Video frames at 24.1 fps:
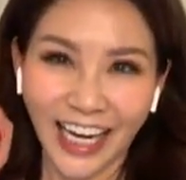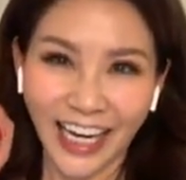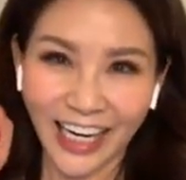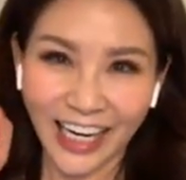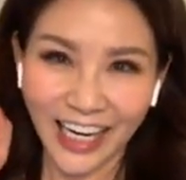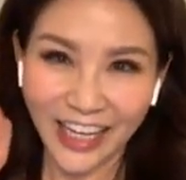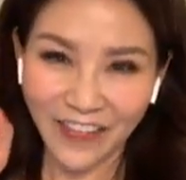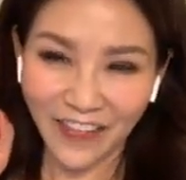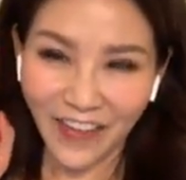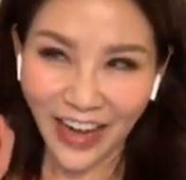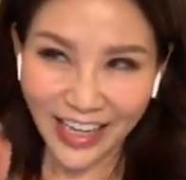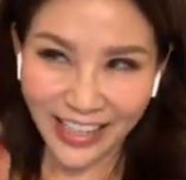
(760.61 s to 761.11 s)

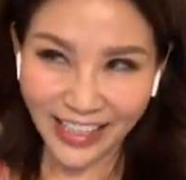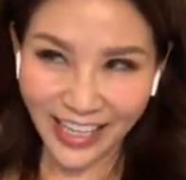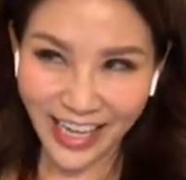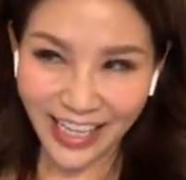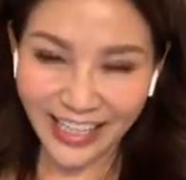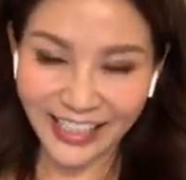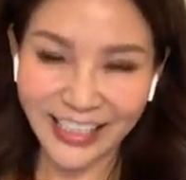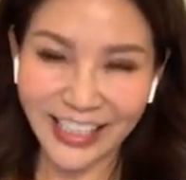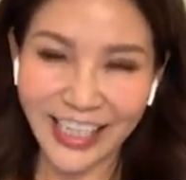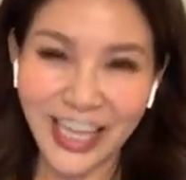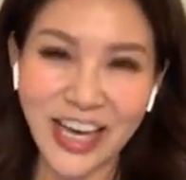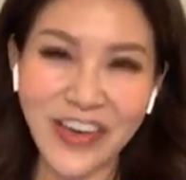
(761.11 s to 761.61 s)
礼拜
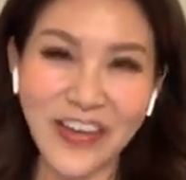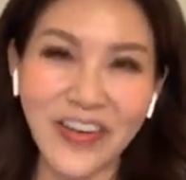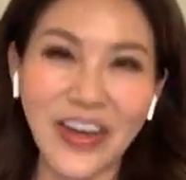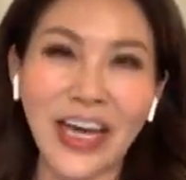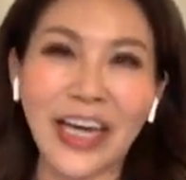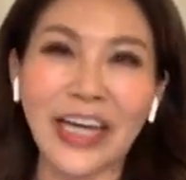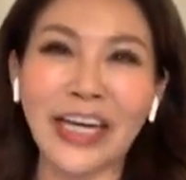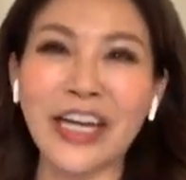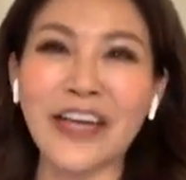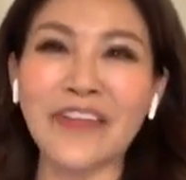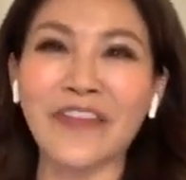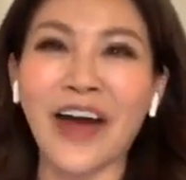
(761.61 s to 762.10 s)
天签
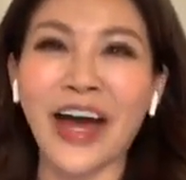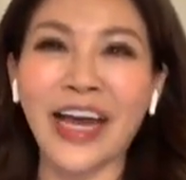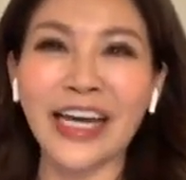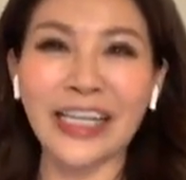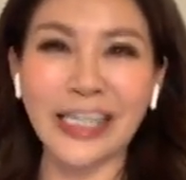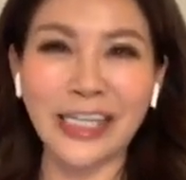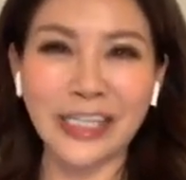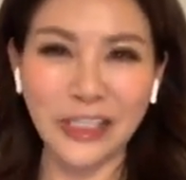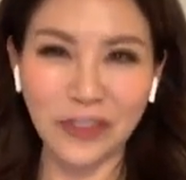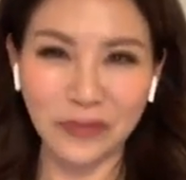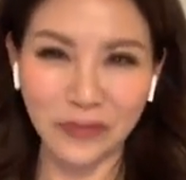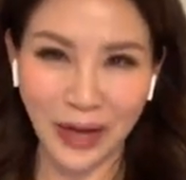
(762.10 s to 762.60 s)
约，礼拜
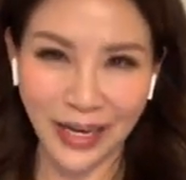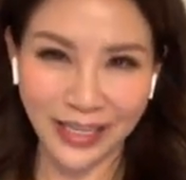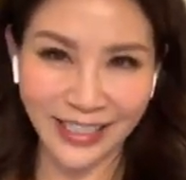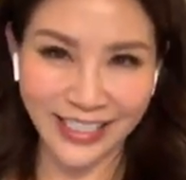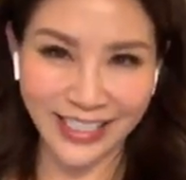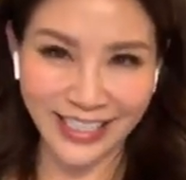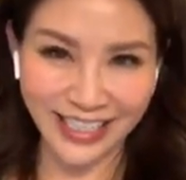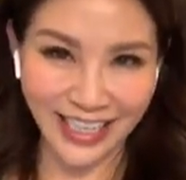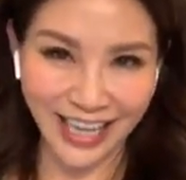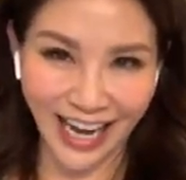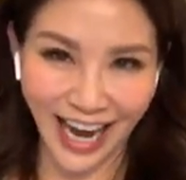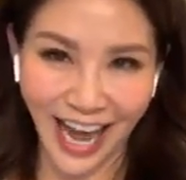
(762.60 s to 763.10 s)
一就搬
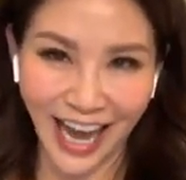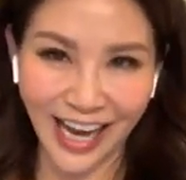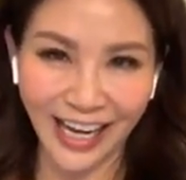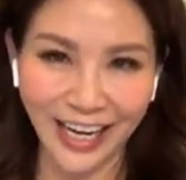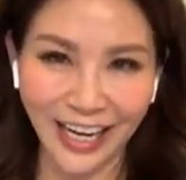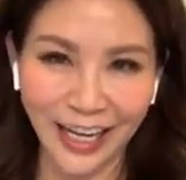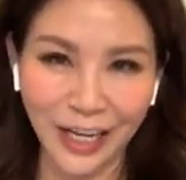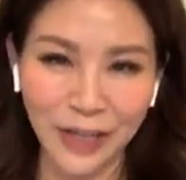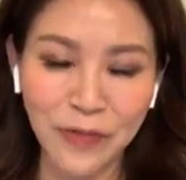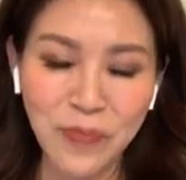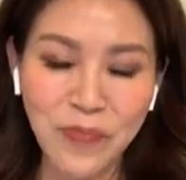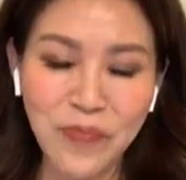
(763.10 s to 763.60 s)
进来
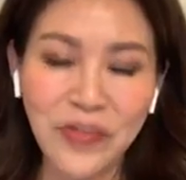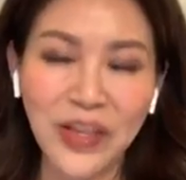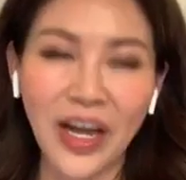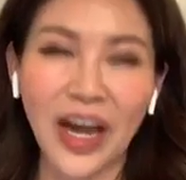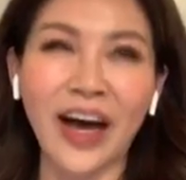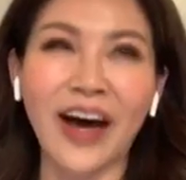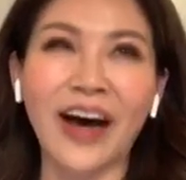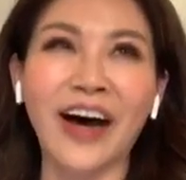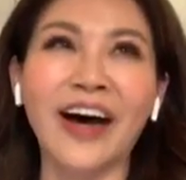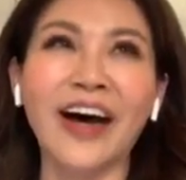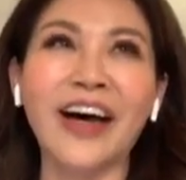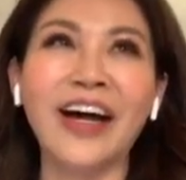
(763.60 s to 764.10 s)
了
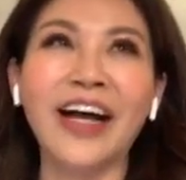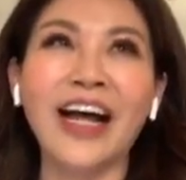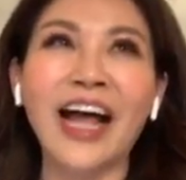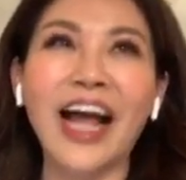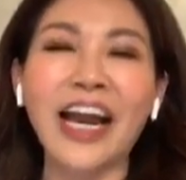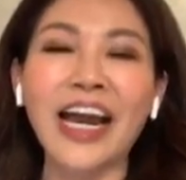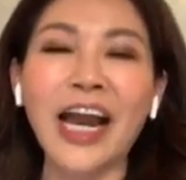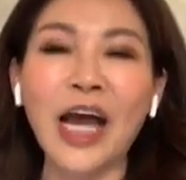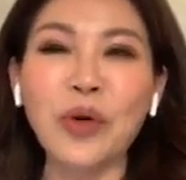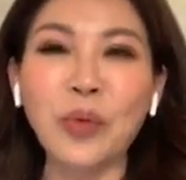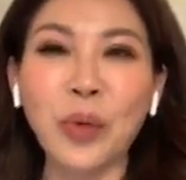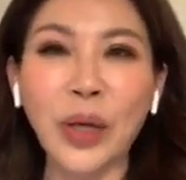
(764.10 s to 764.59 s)
啊。”
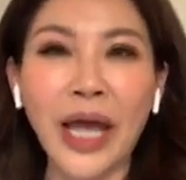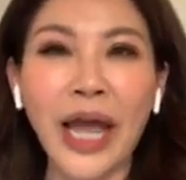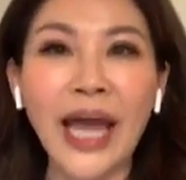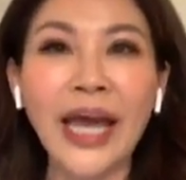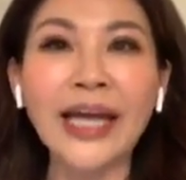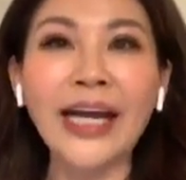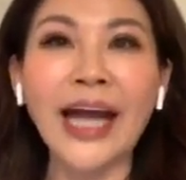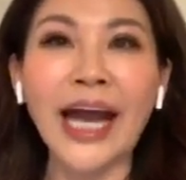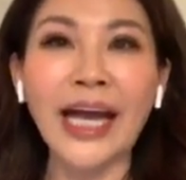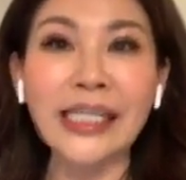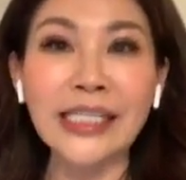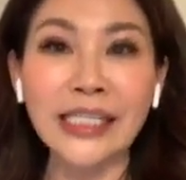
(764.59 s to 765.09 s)
那我也
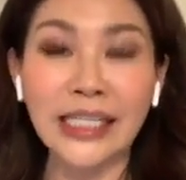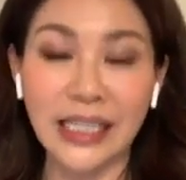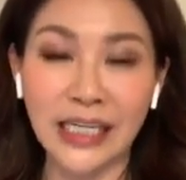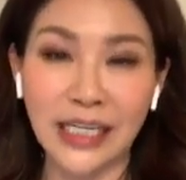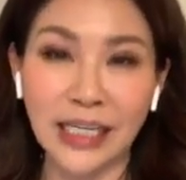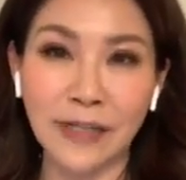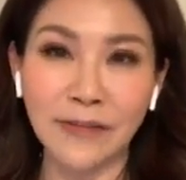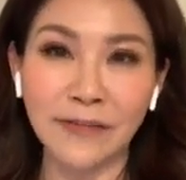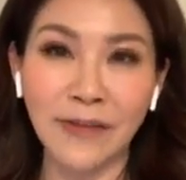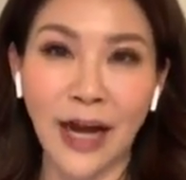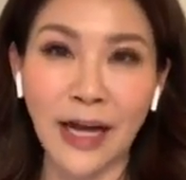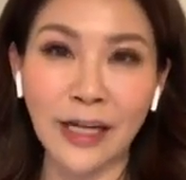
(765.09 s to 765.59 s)
很感谢那
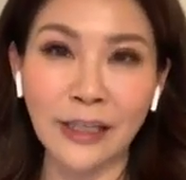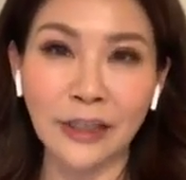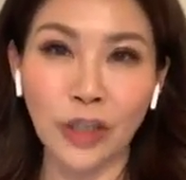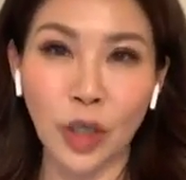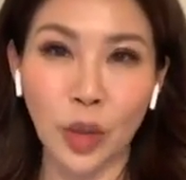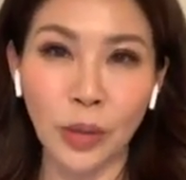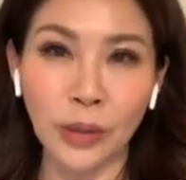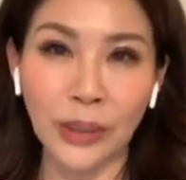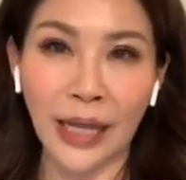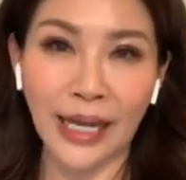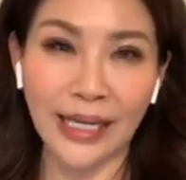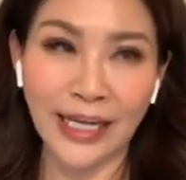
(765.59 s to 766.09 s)
个房
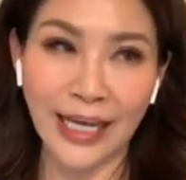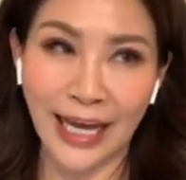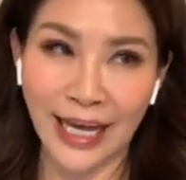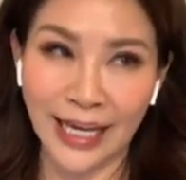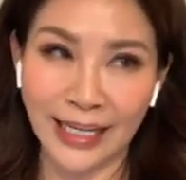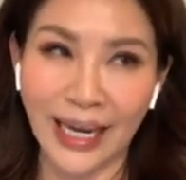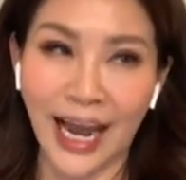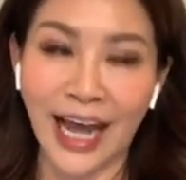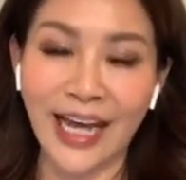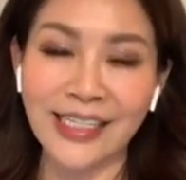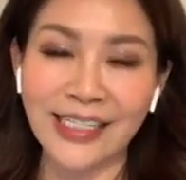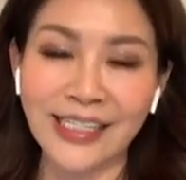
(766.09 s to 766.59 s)
东，他也
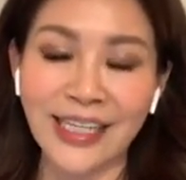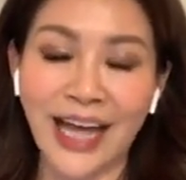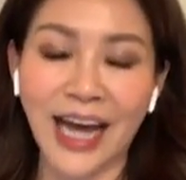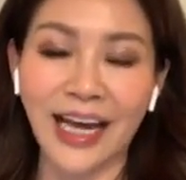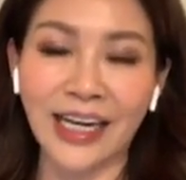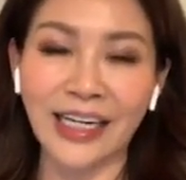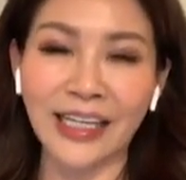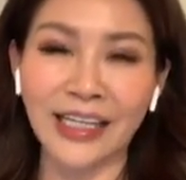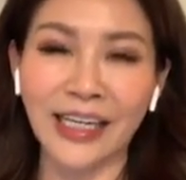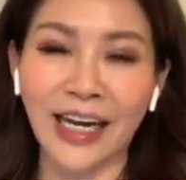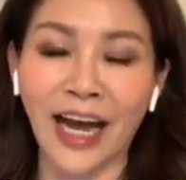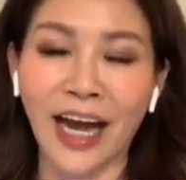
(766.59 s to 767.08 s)
很阿莎
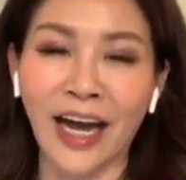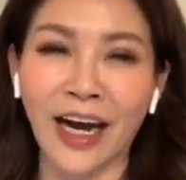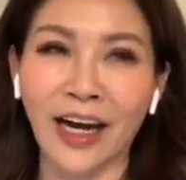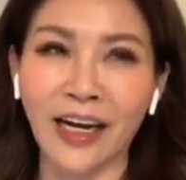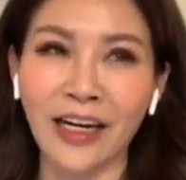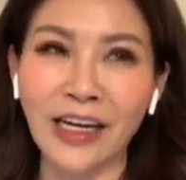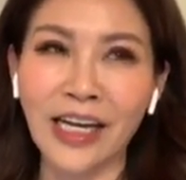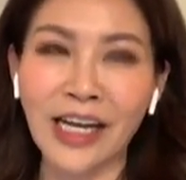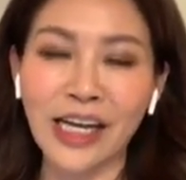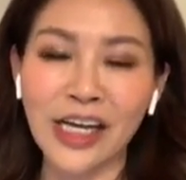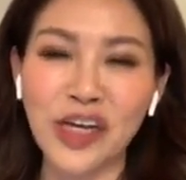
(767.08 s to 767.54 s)
里了哈。